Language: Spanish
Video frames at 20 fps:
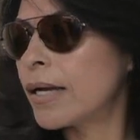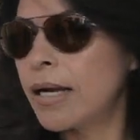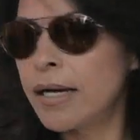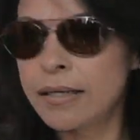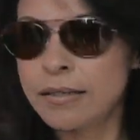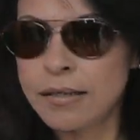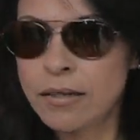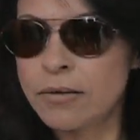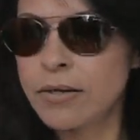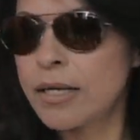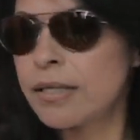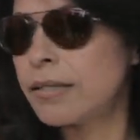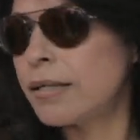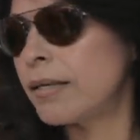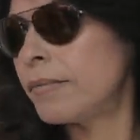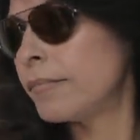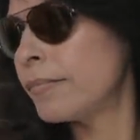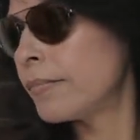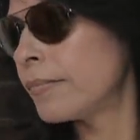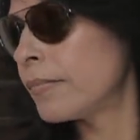que le hicieron
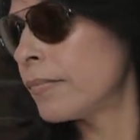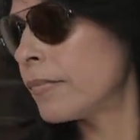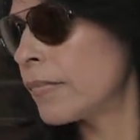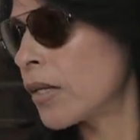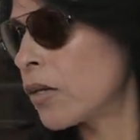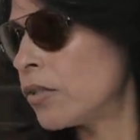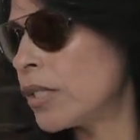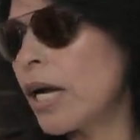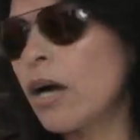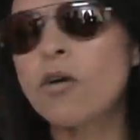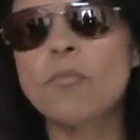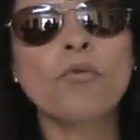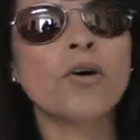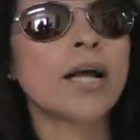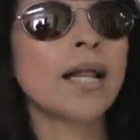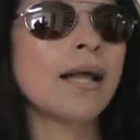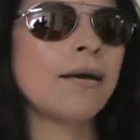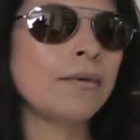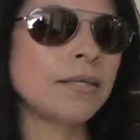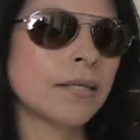así. O sea,
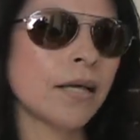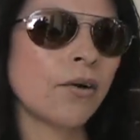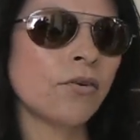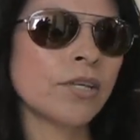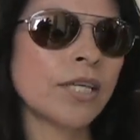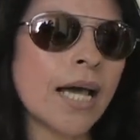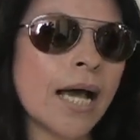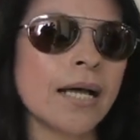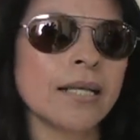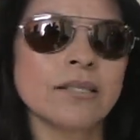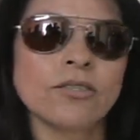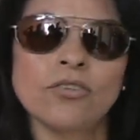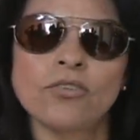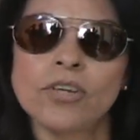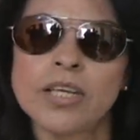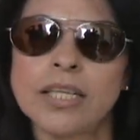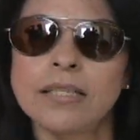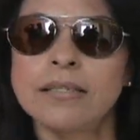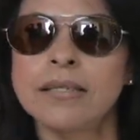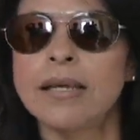como que le avisaron, ya,
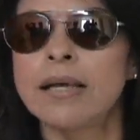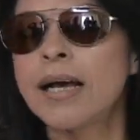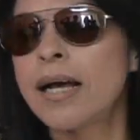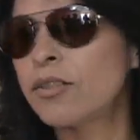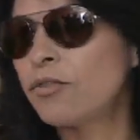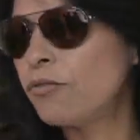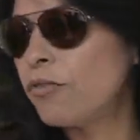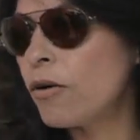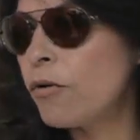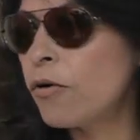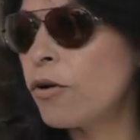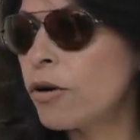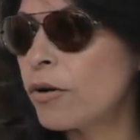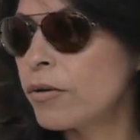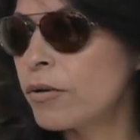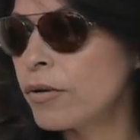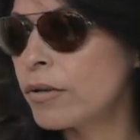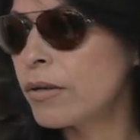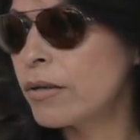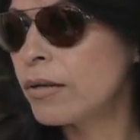son 15, por favor.
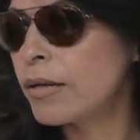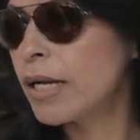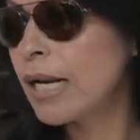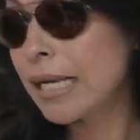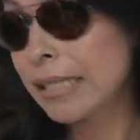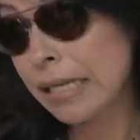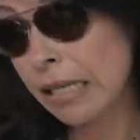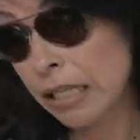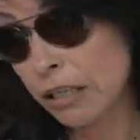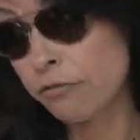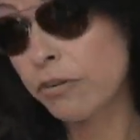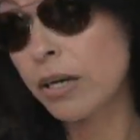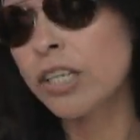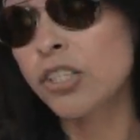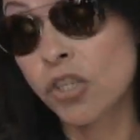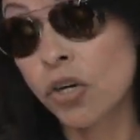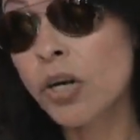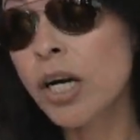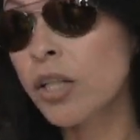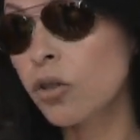Y la
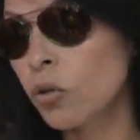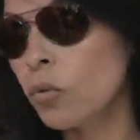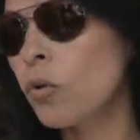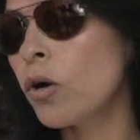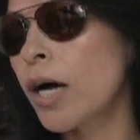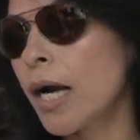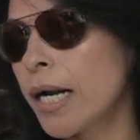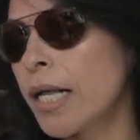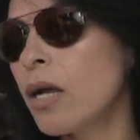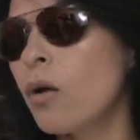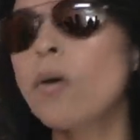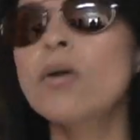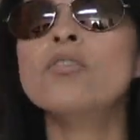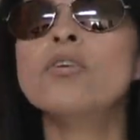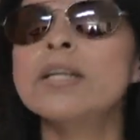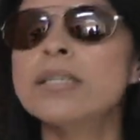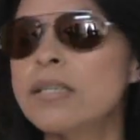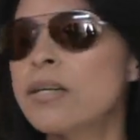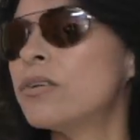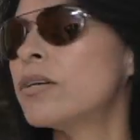satisfacción que tuvo Karim
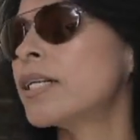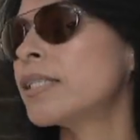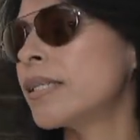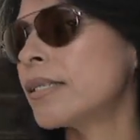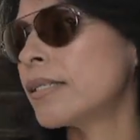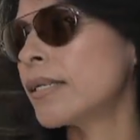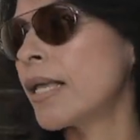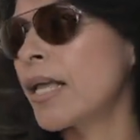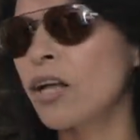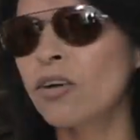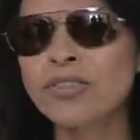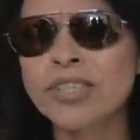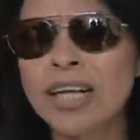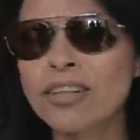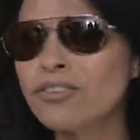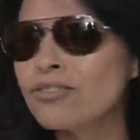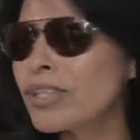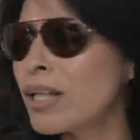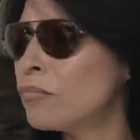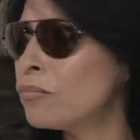cuando le hicieron esa seña. O sea,
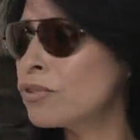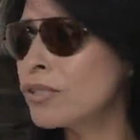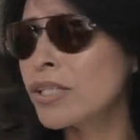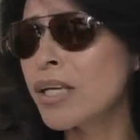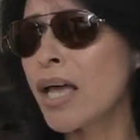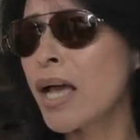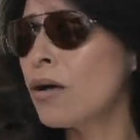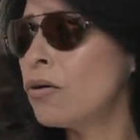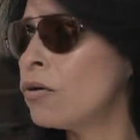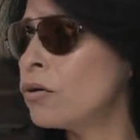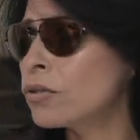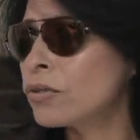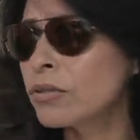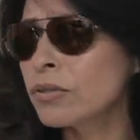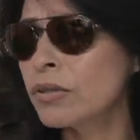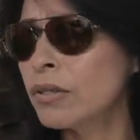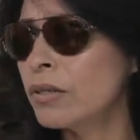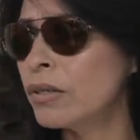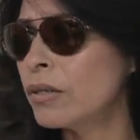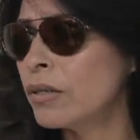no estamos ciegos.
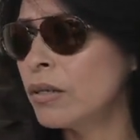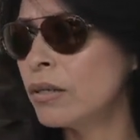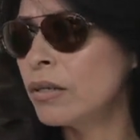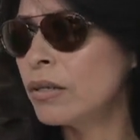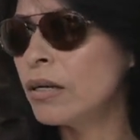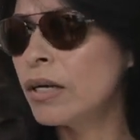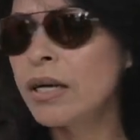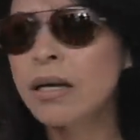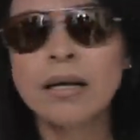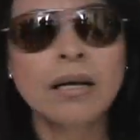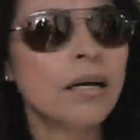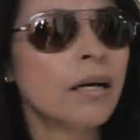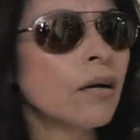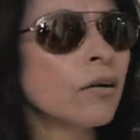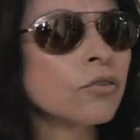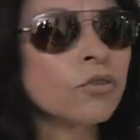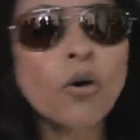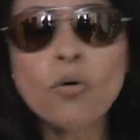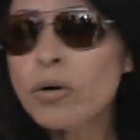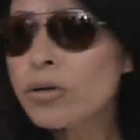
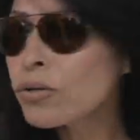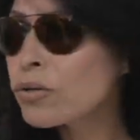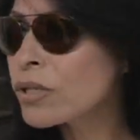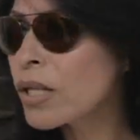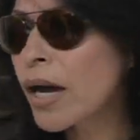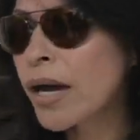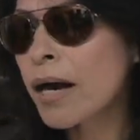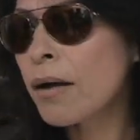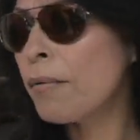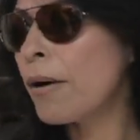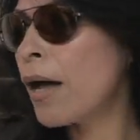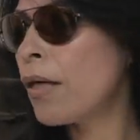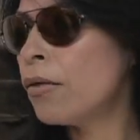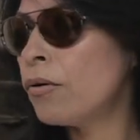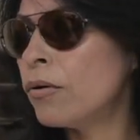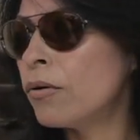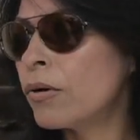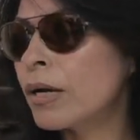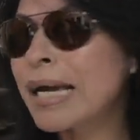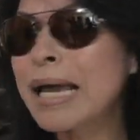Todo eso está
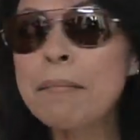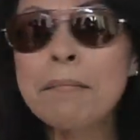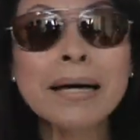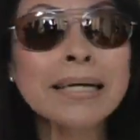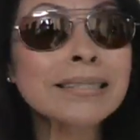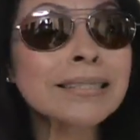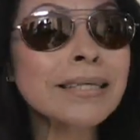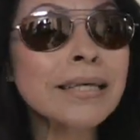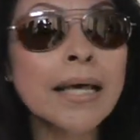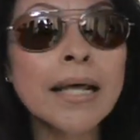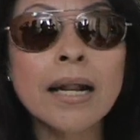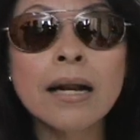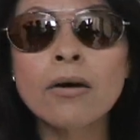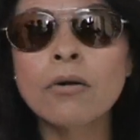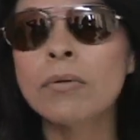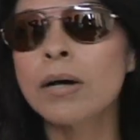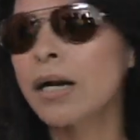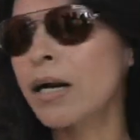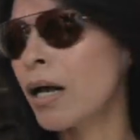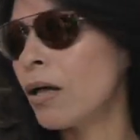grabado. ¿Qué más quiere el
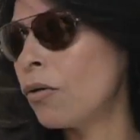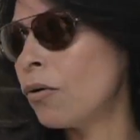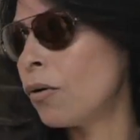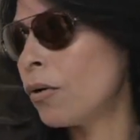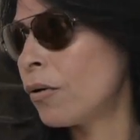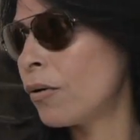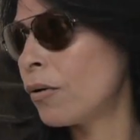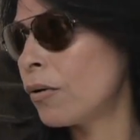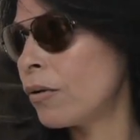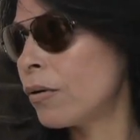gobernador?